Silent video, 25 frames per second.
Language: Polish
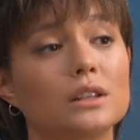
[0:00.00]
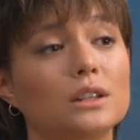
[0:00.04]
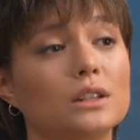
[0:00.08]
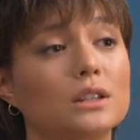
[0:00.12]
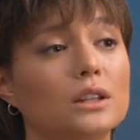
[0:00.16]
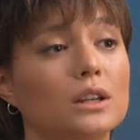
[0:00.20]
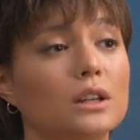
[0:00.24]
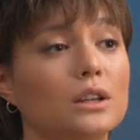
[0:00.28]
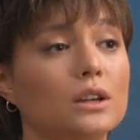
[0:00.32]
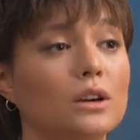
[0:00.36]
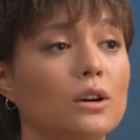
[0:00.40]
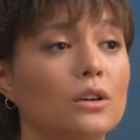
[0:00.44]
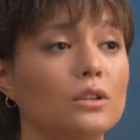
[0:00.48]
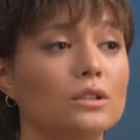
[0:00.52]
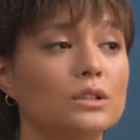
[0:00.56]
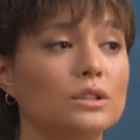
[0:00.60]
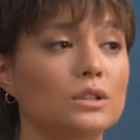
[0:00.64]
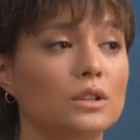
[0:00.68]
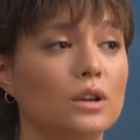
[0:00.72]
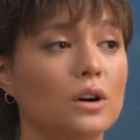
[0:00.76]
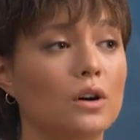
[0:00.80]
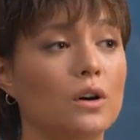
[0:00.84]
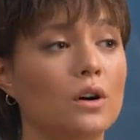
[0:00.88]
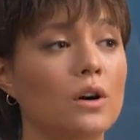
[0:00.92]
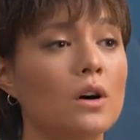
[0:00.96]
jeżeli
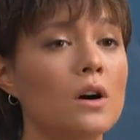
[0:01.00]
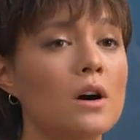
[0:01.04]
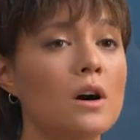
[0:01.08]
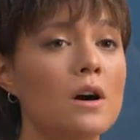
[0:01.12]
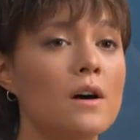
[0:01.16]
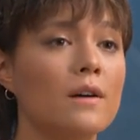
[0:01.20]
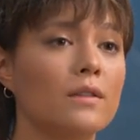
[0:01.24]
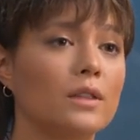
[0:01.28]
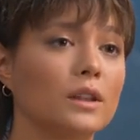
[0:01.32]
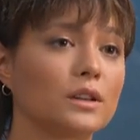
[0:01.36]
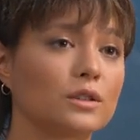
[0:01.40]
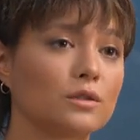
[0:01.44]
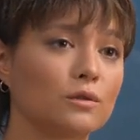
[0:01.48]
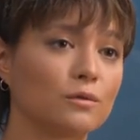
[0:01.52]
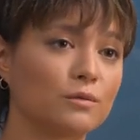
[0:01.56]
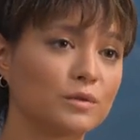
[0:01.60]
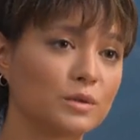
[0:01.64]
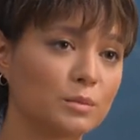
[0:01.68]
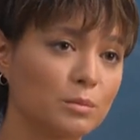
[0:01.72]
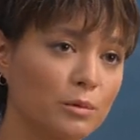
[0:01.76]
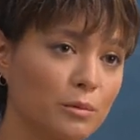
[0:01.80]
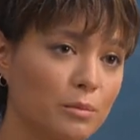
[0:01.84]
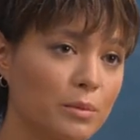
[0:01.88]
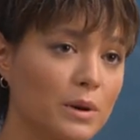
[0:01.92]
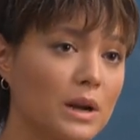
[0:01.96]
chodzi o naszą
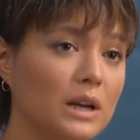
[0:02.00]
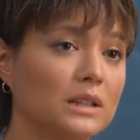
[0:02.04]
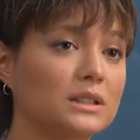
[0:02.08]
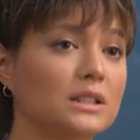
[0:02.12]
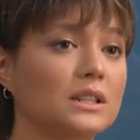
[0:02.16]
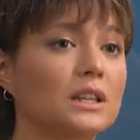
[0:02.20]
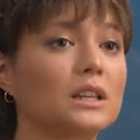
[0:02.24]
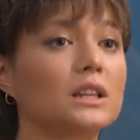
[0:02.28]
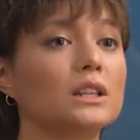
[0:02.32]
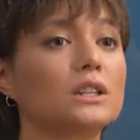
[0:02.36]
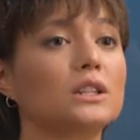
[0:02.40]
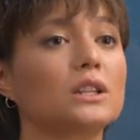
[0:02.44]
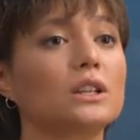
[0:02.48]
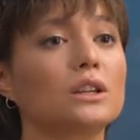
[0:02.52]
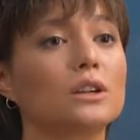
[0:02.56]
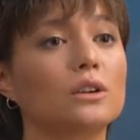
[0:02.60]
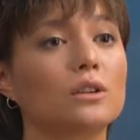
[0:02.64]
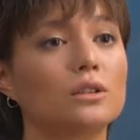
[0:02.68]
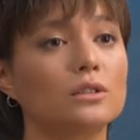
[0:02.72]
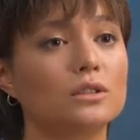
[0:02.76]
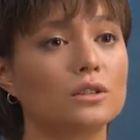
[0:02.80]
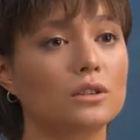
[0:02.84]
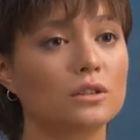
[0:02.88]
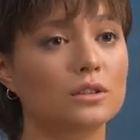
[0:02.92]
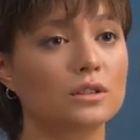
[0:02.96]
współpracę, jeżeli
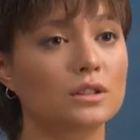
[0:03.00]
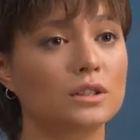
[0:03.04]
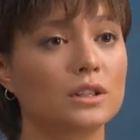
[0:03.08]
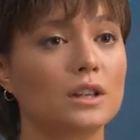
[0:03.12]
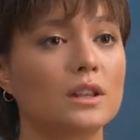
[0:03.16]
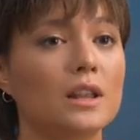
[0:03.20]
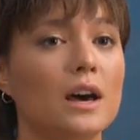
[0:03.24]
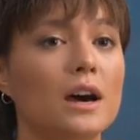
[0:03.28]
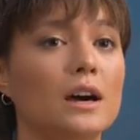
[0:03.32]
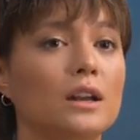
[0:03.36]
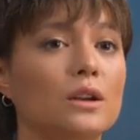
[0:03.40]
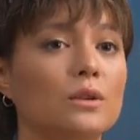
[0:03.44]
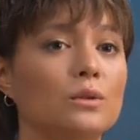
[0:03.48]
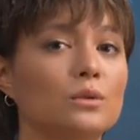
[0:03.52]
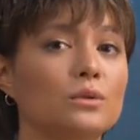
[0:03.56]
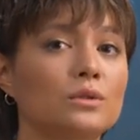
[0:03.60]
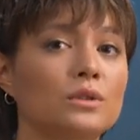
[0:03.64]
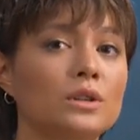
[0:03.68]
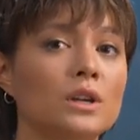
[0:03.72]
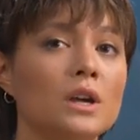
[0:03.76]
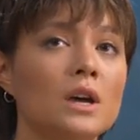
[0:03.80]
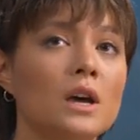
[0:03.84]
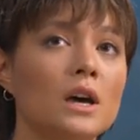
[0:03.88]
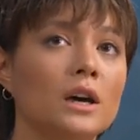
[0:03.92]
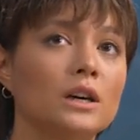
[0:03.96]
chodzi o
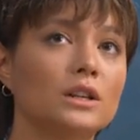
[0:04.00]
scenariusz,